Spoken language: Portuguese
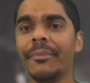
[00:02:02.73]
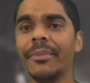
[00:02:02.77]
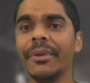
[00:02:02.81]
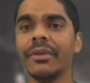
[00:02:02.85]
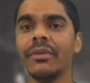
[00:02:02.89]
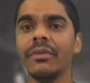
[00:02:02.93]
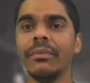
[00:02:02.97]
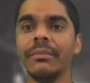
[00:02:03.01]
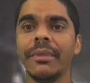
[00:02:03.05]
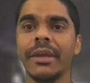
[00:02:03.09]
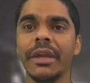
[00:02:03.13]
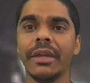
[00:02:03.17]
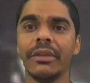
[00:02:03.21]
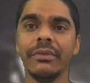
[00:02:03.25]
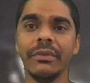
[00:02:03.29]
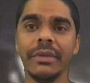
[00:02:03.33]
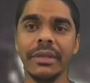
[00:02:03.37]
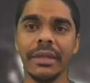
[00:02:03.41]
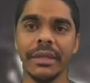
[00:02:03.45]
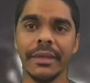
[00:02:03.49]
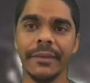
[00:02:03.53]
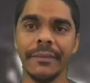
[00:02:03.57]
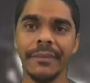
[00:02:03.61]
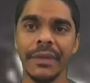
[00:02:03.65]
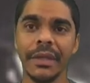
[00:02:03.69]
pelo meio
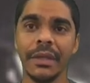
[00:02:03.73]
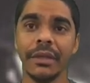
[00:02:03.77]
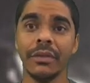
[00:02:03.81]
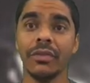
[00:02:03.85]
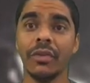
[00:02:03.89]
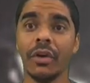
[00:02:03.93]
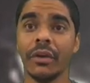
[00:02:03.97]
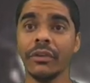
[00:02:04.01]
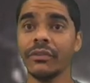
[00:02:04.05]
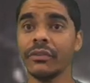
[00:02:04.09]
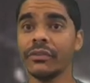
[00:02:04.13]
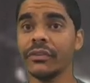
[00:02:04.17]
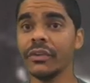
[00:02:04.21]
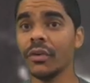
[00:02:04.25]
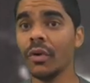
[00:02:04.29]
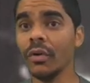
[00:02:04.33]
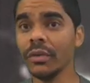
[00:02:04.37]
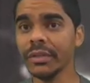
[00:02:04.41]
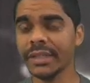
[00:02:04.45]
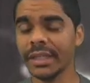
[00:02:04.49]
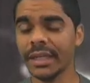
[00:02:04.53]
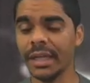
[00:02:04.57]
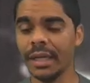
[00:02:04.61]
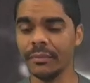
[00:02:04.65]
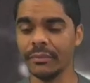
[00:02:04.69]
que nós nos
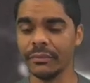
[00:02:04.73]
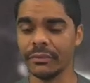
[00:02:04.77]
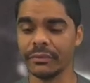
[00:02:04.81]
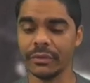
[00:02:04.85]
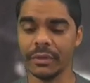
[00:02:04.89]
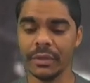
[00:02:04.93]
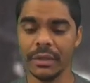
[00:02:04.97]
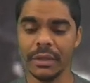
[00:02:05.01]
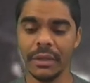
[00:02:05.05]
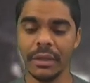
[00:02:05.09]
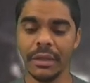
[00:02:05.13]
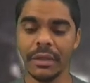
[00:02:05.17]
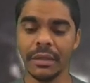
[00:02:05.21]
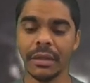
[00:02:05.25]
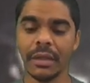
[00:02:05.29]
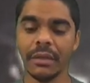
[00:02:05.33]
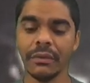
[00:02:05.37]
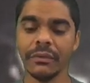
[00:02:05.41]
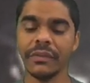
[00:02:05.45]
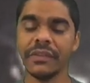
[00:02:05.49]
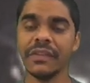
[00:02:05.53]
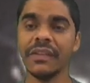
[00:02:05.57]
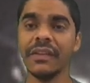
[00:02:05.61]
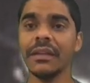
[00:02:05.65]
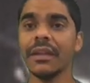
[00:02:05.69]
encontramos.
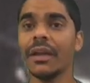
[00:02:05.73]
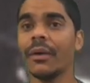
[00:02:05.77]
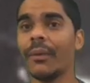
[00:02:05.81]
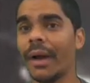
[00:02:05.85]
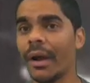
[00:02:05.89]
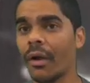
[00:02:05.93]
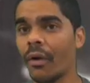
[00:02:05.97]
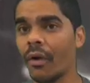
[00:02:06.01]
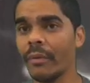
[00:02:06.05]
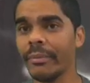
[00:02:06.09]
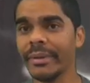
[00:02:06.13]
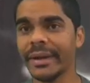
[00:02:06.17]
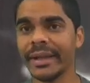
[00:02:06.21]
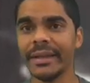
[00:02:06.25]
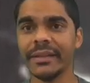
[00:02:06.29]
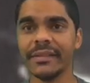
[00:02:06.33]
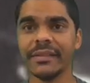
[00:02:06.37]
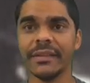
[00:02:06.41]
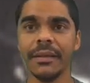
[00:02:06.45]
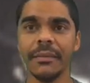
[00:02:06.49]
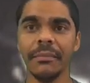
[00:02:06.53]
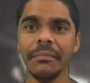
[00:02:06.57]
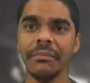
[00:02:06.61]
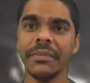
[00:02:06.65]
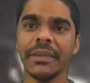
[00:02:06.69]
Então, se não há
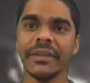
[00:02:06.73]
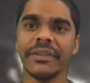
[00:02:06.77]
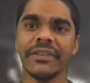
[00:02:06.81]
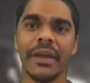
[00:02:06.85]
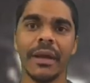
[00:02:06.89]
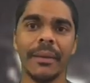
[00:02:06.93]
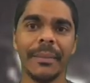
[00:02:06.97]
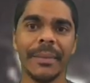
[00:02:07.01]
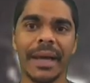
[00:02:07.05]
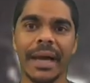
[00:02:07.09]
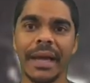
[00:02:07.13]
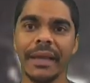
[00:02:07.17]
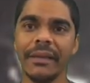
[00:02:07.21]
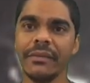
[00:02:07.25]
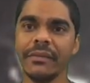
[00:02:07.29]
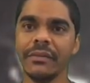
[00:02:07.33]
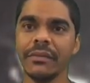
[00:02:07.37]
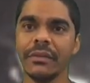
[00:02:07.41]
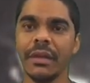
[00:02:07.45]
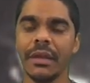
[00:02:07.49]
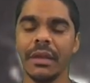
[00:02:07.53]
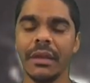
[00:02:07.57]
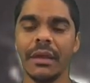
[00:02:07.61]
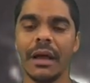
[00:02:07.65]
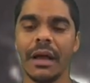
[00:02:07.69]
cobrança,
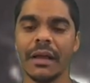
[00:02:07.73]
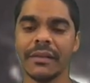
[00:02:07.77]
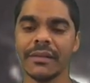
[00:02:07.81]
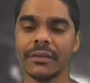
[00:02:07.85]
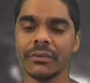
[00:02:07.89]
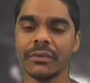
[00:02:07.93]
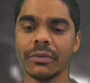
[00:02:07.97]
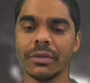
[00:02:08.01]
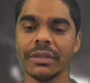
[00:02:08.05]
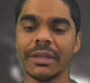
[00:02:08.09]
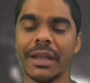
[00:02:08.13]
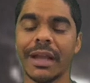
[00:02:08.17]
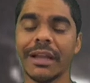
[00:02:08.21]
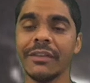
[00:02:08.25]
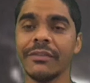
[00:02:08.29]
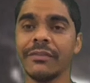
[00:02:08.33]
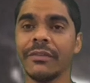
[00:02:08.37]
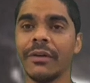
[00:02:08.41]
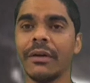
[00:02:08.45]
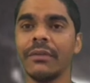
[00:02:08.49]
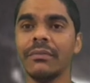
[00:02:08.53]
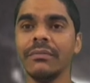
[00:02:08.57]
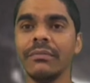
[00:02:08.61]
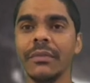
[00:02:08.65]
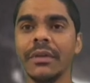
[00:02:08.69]
jamais as autoridades
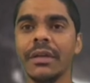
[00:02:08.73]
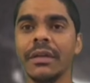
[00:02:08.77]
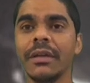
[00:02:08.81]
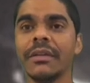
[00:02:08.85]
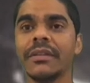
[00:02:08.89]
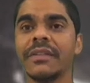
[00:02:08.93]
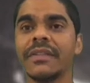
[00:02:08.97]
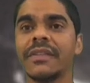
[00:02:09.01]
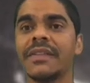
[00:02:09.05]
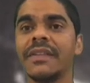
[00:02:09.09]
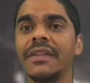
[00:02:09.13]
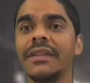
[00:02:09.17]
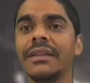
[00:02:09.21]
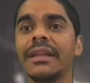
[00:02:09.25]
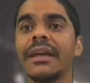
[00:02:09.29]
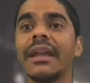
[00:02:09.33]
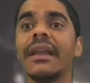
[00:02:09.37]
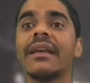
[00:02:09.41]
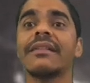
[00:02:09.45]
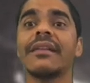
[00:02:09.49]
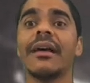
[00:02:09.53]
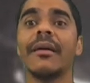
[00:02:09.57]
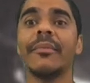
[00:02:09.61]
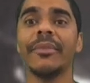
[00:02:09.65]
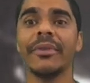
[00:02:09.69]
vão se
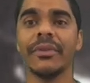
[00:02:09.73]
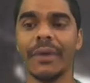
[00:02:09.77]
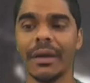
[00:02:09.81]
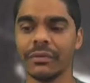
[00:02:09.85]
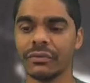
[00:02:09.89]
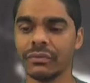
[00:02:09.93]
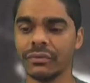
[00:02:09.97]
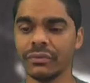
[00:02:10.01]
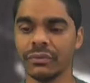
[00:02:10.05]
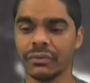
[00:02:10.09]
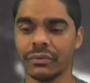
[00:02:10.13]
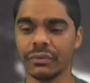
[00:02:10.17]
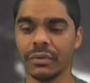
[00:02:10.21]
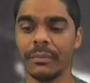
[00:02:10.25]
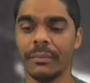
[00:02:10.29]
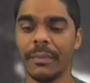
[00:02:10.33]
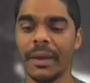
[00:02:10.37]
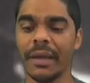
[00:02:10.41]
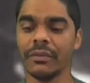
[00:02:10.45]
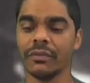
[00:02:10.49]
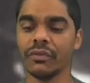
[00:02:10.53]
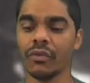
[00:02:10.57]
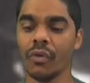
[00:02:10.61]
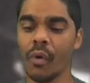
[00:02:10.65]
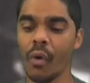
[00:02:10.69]
interessar pelo assunto.
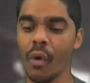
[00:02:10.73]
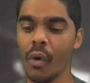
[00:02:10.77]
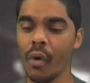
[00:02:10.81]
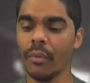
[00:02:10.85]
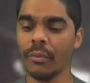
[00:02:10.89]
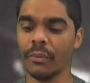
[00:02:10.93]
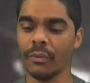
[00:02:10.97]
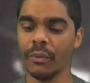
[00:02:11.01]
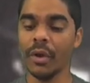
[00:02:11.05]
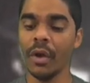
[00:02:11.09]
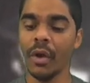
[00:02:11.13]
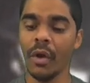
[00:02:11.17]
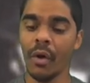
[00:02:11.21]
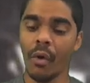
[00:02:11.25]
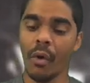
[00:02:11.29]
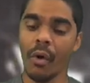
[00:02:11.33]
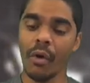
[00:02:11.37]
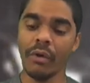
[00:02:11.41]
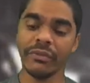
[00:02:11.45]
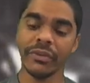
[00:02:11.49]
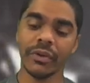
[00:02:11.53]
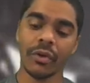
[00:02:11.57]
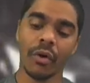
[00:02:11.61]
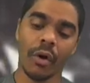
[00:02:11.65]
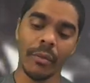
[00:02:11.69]
Mas como?
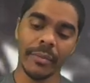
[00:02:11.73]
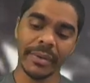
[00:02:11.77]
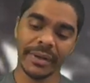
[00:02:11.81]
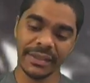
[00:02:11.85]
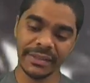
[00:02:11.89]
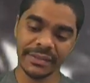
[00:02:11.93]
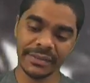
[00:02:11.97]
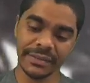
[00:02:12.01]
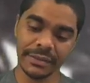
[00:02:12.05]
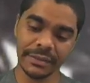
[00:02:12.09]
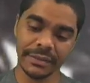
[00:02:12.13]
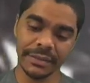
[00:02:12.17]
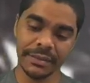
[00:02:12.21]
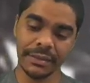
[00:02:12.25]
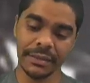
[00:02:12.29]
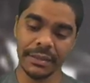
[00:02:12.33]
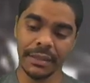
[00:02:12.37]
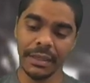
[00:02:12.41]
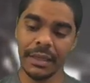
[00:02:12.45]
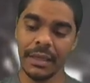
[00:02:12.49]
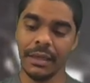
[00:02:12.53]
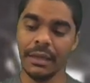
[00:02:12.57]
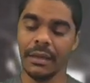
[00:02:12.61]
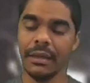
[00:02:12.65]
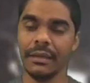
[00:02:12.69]
Houve cobrança de
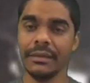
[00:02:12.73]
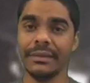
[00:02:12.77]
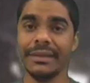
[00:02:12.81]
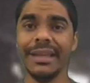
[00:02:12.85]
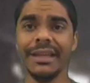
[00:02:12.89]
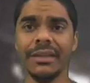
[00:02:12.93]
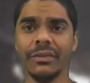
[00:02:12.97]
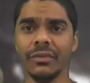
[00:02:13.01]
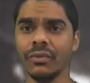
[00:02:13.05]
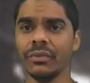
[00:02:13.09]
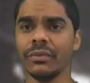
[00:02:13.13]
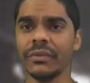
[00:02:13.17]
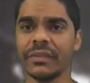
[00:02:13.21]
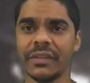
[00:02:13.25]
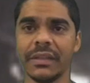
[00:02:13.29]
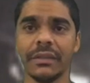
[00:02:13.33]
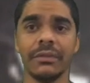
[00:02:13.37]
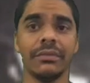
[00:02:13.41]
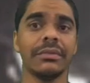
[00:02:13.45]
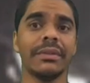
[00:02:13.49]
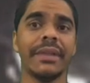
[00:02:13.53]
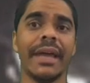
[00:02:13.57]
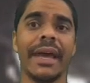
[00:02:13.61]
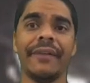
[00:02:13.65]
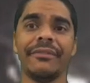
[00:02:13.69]
denúncia
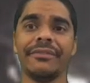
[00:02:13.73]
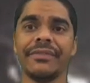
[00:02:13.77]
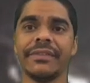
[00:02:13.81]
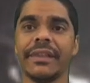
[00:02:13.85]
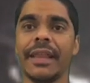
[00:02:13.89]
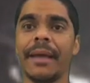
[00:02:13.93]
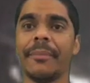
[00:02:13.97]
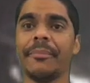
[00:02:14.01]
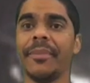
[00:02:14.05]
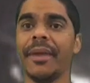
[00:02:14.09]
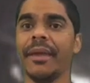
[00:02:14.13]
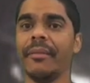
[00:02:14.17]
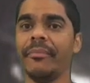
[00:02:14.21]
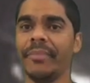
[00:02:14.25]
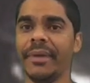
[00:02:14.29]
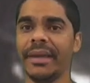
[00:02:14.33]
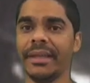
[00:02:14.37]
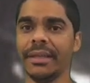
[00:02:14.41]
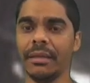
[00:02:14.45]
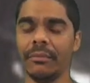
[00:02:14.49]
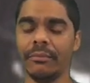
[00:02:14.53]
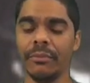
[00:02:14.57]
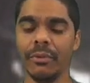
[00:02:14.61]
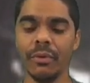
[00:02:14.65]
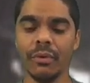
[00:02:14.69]
do déficit da PM
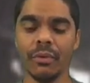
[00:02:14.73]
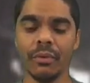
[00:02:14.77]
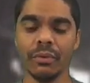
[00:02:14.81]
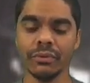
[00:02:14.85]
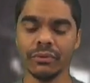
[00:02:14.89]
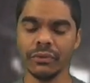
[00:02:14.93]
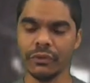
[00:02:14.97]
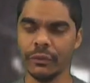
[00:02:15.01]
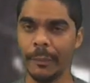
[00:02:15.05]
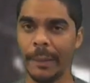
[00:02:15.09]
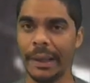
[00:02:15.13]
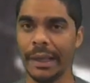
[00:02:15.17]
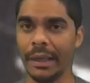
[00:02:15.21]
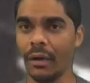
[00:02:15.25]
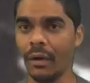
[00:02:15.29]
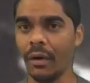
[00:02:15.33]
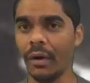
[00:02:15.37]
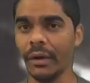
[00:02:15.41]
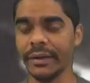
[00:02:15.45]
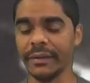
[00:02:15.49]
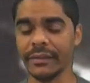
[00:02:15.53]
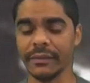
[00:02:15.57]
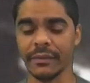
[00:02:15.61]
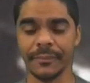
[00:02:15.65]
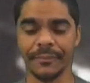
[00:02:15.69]
Pernambuco, um dos
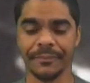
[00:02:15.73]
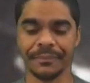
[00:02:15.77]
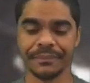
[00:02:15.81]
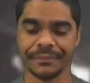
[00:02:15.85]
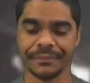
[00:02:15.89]
maiores